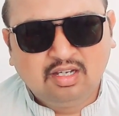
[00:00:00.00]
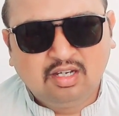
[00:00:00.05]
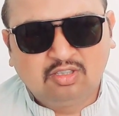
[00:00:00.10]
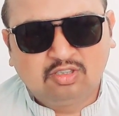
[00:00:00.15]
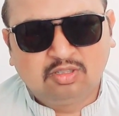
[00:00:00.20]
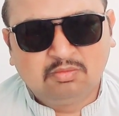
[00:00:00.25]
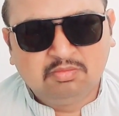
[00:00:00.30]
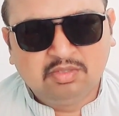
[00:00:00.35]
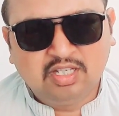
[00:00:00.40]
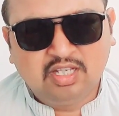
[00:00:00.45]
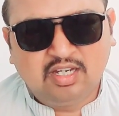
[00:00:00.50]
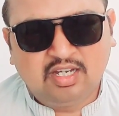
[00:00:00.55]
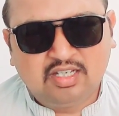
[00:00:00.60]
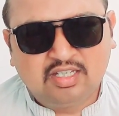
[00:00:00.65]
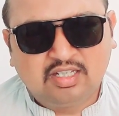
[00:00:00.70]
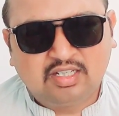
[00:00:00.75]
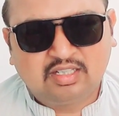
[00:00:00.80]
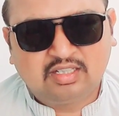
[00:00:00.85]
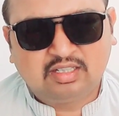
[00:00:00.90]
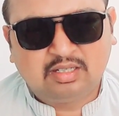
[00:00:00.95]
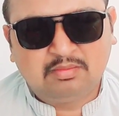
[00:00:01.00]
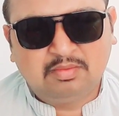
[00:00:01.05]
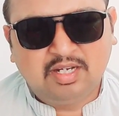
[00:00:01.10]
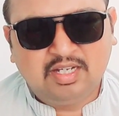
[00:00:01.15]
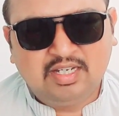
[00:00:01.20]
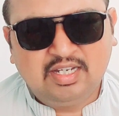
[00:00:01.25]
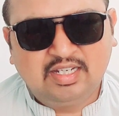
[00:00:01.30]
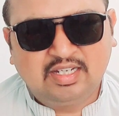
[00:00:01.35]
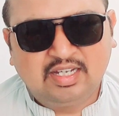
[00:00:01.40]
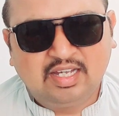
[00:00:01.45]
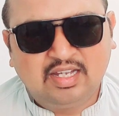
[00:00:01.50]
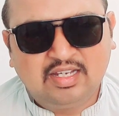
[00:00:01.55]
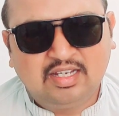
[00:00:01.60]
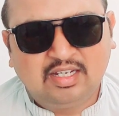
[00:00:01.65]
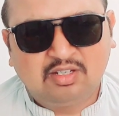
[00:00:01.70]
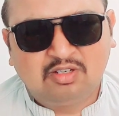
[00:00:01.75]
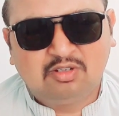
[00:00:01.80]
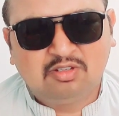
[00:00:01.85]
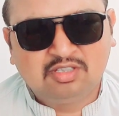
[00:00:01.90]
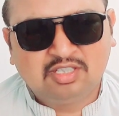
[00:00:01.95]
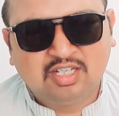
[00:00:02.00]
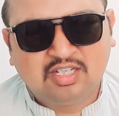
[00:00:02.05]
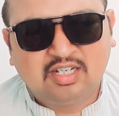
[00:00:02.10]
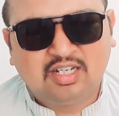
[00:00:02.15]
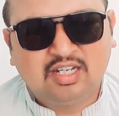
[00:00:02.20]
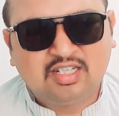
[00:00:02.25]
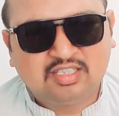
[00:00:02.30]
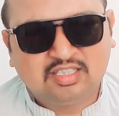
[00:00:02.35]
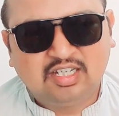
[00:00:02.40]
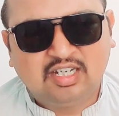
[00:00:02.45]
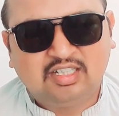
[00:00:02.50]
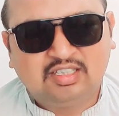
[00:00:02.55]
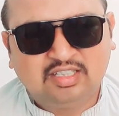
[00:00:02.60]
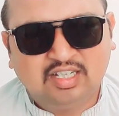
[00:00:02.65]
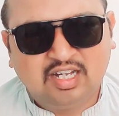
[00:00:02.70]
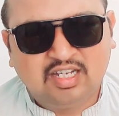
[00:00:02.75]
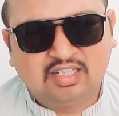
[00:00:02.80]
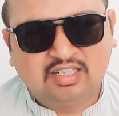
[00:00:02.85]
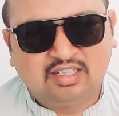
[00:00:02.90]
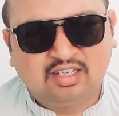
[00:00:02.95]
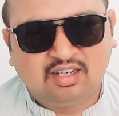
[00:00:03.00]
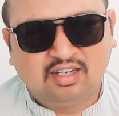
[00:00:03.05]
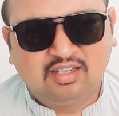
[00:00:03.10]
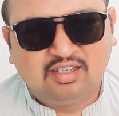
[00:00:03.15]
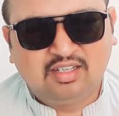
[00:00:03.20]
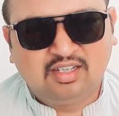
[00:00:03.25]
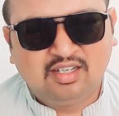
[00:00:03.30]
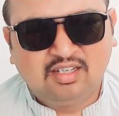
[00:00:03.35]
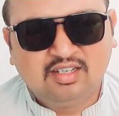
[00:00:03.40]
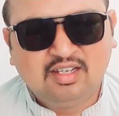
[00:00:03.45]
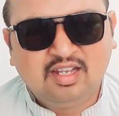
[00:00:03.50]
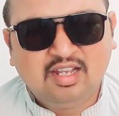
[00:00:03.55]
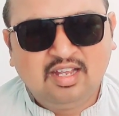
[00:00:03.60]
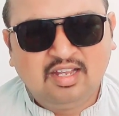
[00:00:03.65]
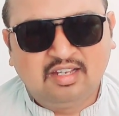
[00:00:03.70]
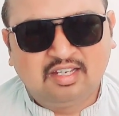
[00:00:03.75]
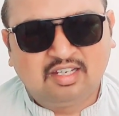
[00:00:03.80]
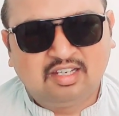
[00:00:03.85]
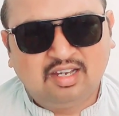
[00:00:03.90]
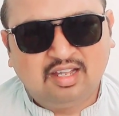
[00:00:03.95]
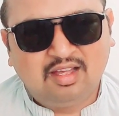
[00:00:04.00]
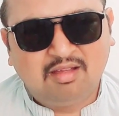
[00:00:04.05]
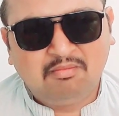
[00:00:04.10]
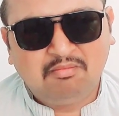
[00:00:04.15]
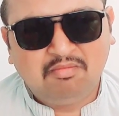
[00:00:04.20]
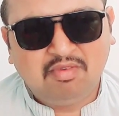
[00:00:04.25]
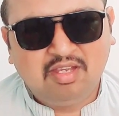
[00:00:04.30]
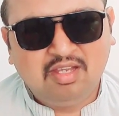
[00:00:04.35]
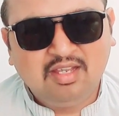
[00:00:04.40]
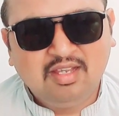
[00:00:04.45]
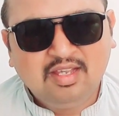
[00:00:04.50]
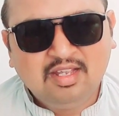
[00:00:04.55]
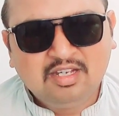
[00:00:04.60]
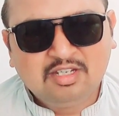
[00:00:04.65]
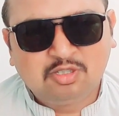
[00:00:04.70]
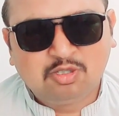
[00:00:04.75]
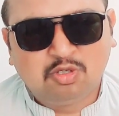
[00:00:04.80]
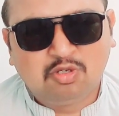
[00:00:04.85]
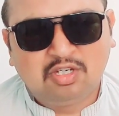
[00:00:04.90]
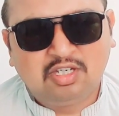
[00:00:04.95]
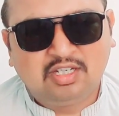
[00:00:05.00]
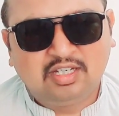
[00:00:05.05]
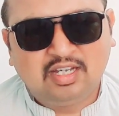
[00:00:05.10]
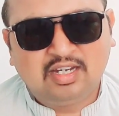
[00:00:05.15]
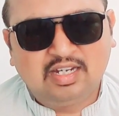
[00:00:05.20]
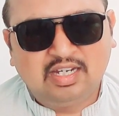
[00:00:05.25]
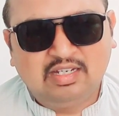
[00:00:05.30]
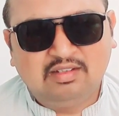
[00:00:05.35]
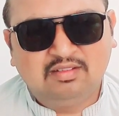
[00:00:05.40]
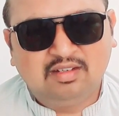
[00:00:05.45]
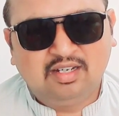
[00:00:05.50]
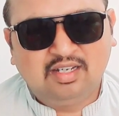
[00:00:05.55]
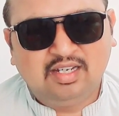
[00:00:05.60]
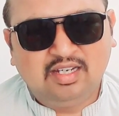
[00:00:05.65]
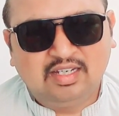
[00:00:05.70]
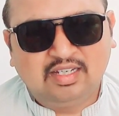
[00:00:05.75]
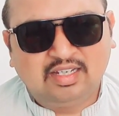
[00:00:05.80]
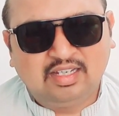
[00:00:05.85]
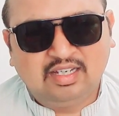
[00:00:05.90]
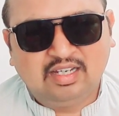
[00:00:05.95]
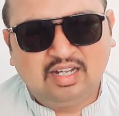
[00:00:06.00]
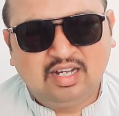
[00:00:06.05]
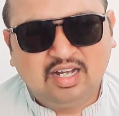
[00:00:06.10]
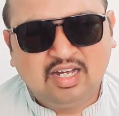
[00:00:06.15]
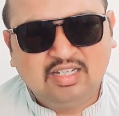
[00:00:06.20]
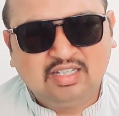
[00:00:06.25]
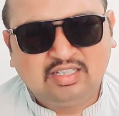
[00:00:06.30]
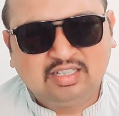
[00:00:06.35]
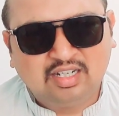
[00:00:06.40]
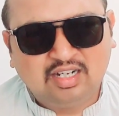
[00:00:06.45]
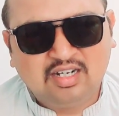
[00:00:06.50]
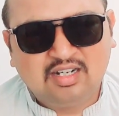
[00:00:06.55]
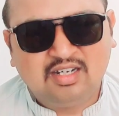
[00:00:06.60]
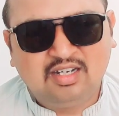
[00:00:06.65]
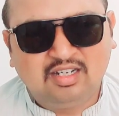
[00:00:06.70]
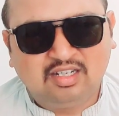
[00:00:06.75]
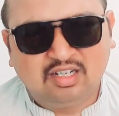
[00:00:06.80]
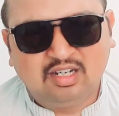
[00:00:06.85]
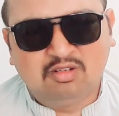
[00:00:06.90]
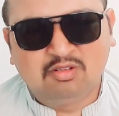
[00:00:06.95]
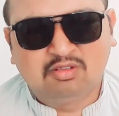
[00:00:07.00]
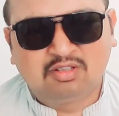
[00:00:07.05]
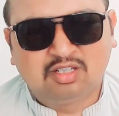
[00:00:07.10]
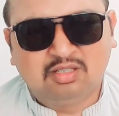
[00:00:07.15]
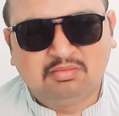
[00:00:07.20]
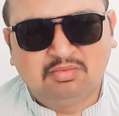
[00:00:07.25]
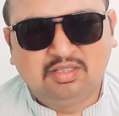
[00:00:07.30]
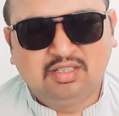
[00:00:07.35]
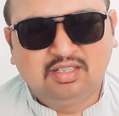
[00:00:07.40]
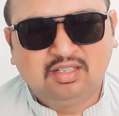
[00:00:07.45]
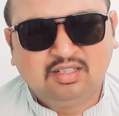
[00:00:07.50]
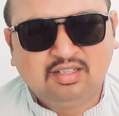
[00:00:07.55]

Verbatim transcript: और तुमने रिजक कमाने का ये कौन सा रास्ता अख्तियार कर लिया है इस्लाम में चोरी करने वाले के हाथ काटने का हुक्म है